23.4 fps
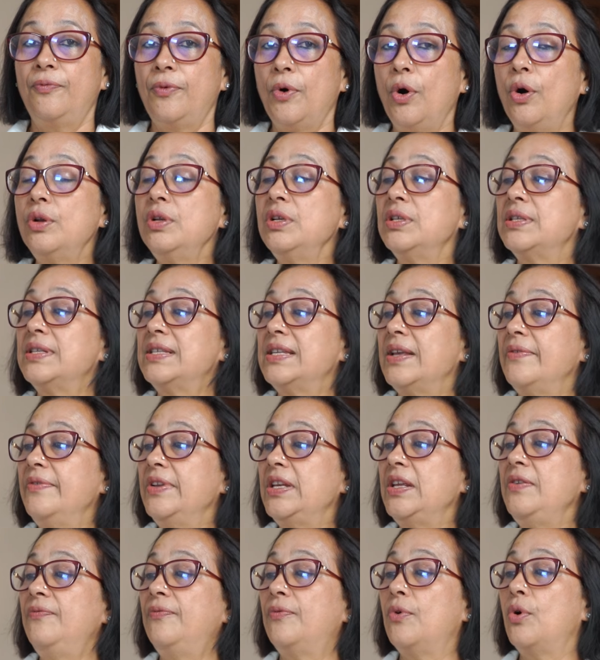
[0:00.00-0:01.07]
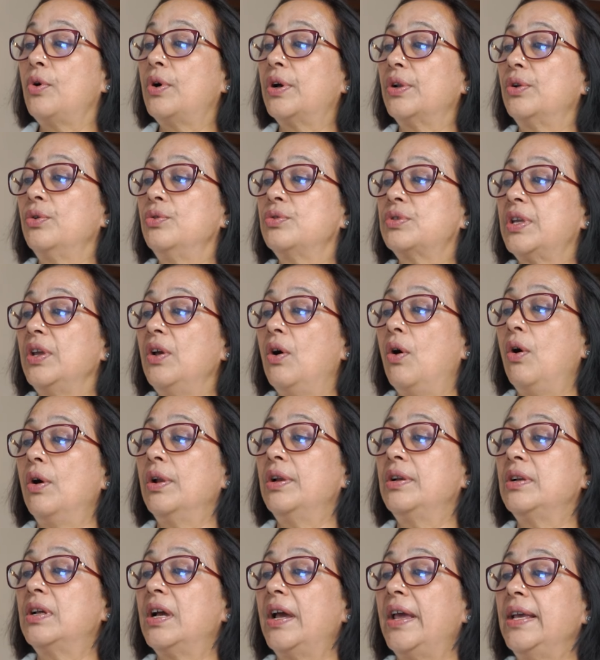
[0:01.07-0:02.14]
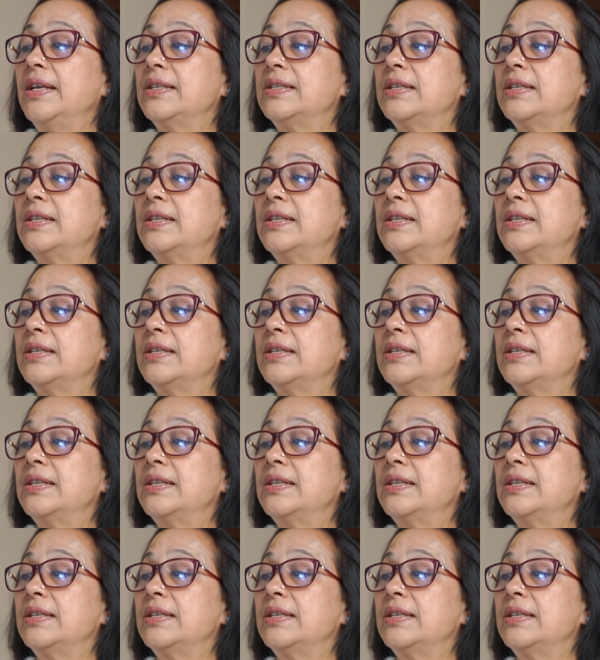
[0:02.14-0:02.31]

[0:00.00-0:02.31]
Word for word: 474 करोड़ के और इनका